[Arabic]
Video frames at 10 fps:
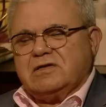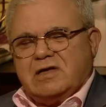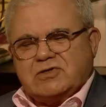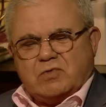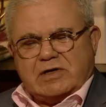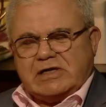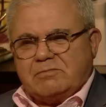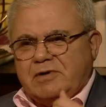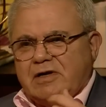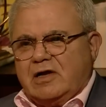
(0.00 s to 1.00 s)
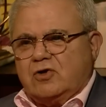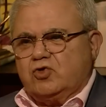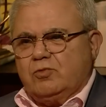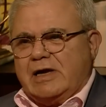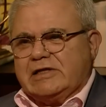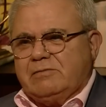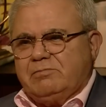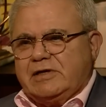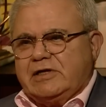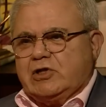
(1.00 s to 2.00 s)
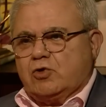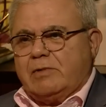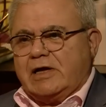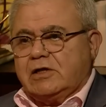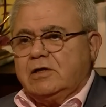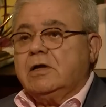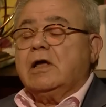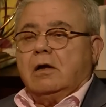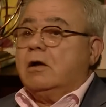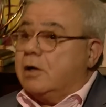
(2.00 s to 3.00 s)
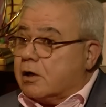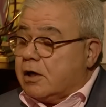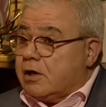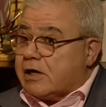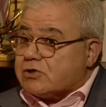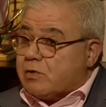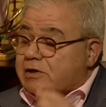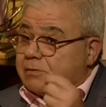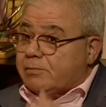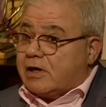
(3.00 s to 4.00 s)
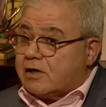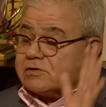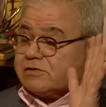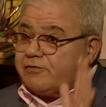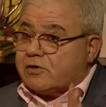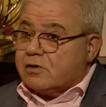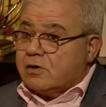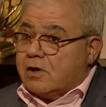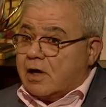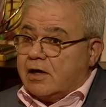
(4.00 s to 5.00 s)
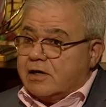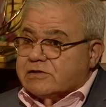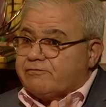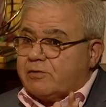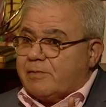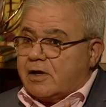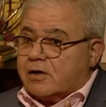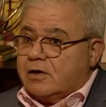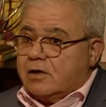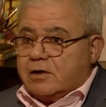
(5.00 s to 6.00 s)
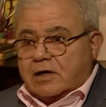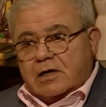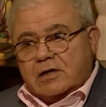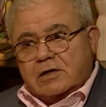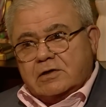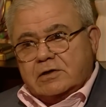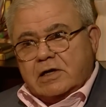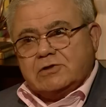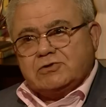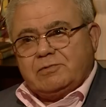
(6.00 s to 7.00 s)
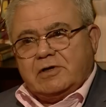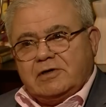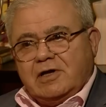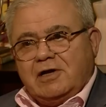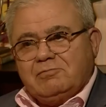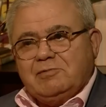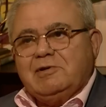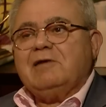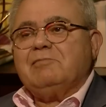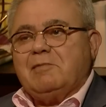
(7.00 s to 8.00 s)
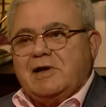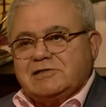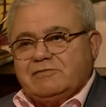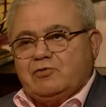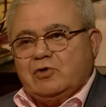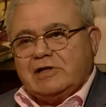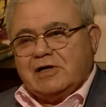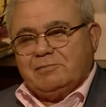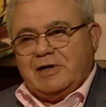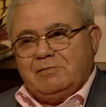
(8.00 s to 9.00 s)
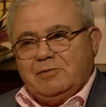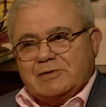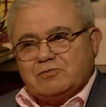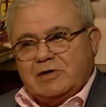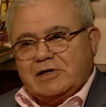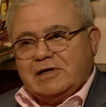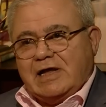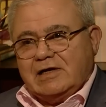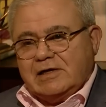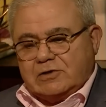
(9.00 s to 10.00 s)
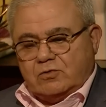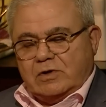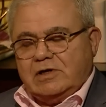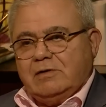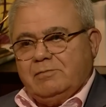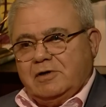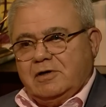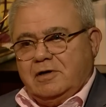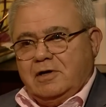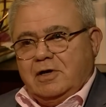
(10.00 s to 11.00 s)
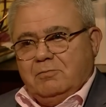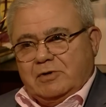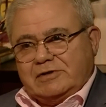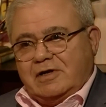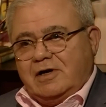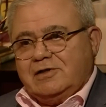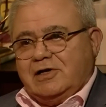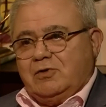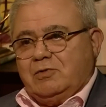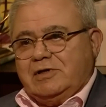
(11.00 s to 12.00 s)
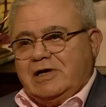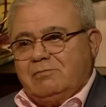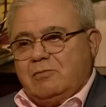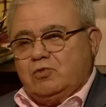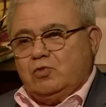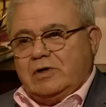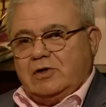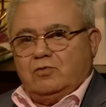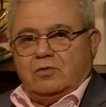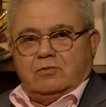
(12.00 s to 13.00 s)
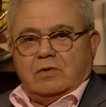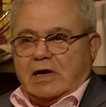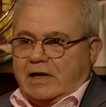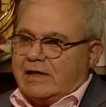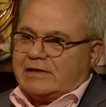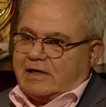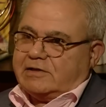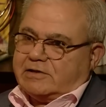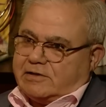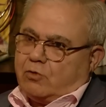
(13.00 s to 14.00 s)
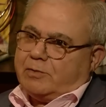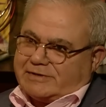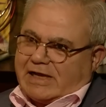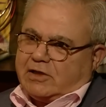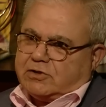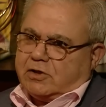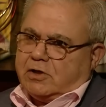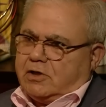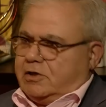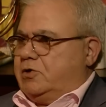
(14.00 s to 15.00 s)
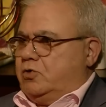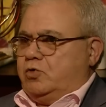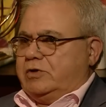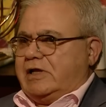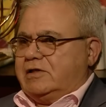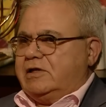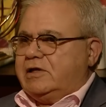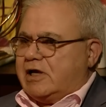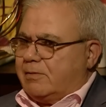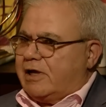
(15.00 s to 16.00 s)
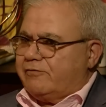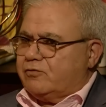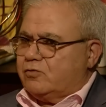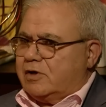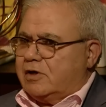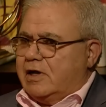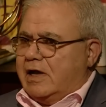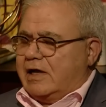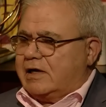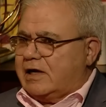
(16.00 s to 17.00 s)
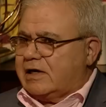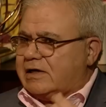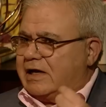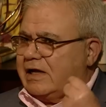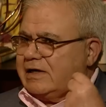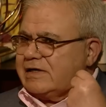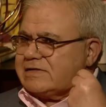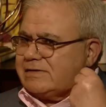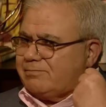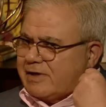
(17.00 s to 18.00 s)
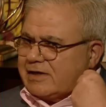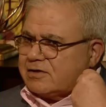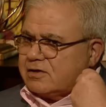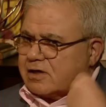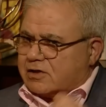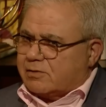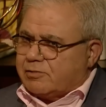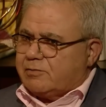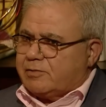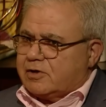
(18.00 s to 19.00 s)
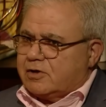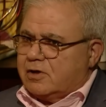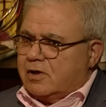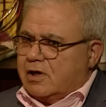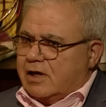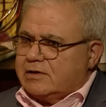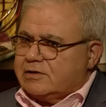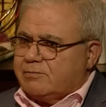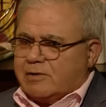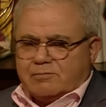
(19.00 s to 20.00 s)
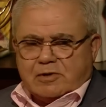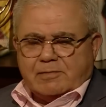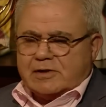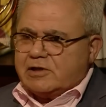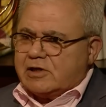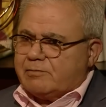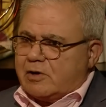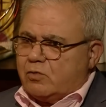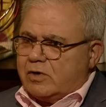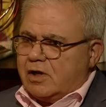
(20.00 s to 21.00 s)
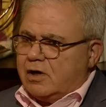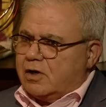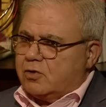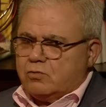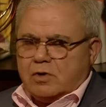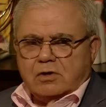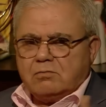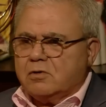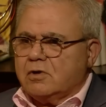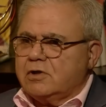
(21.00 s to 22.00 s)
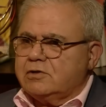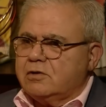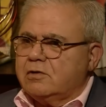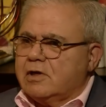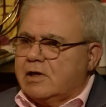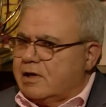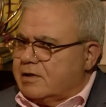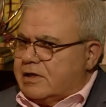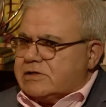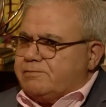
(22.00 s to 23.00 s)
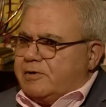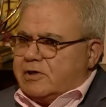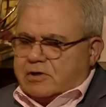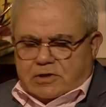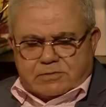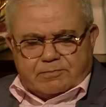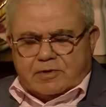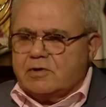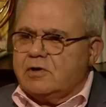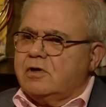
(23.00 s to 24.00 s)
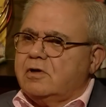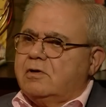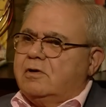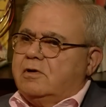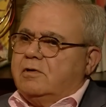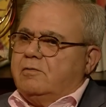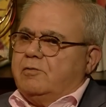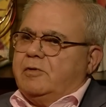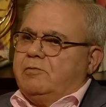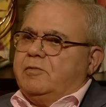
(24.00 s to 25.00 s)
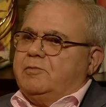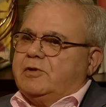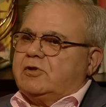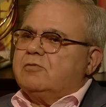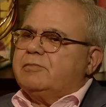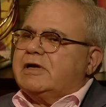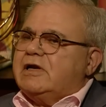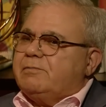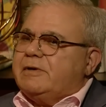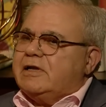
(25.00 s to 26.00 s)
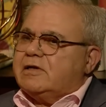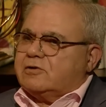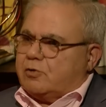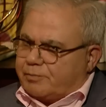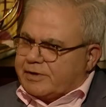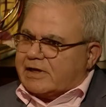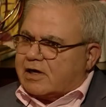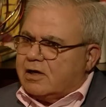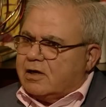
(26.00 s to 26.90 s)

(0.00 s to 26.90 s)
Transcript: اصواتك بالارض وما حدا بيريدك هيك بلغك؟ اذا كان اصواتك بالارض صفر قال لي صفر معك يا يا جبران يا حبيبي لا ما معي صفر اضحك بقلبي بس ولكن م. حليت انه حل بال بالتراضي انا وياها الموضوع لانه انه حقيقه هذا نوع من التحدي يعني انه يتحدينا انا بعرف انه انا انا على كل حال يعني سمعتي كطبيب يعني عندي مثل ما قلت لك باول حلقه انه انا عندي اسمي اسمي آه، بيطن بكل لبنان نعم. طبيا